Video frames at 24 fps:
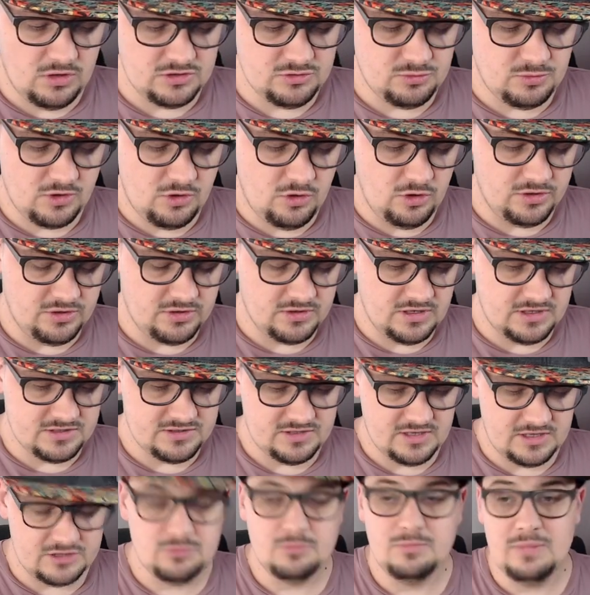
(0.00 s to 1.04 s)
also man könnte
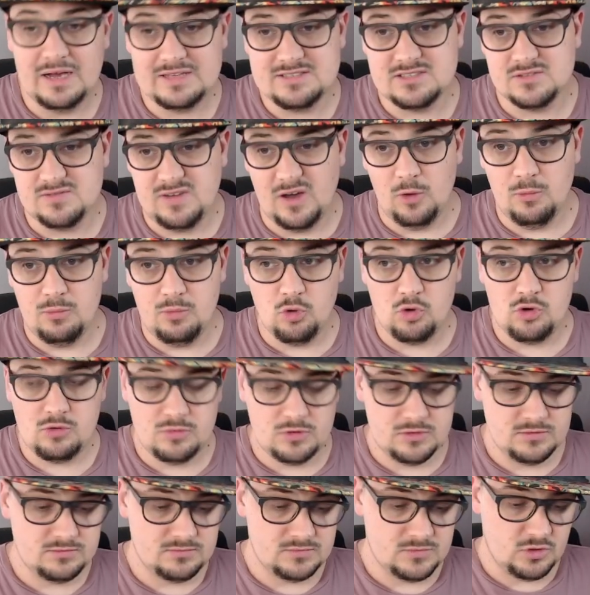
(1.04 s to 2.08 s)
das, also ein
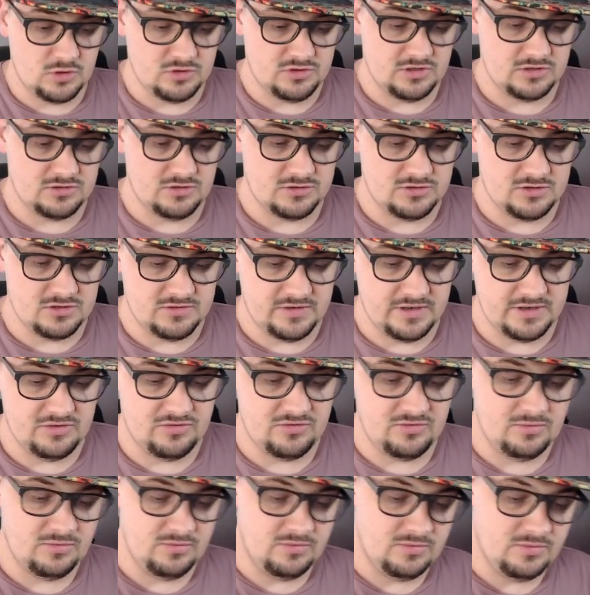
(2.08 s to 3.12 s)
Basis-V-Pokémon, kostet halt trotzdem zwei
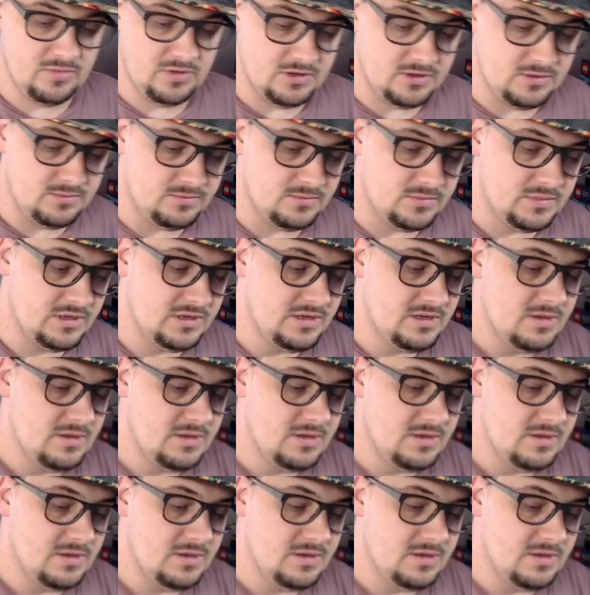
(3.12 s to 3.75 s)
ähm,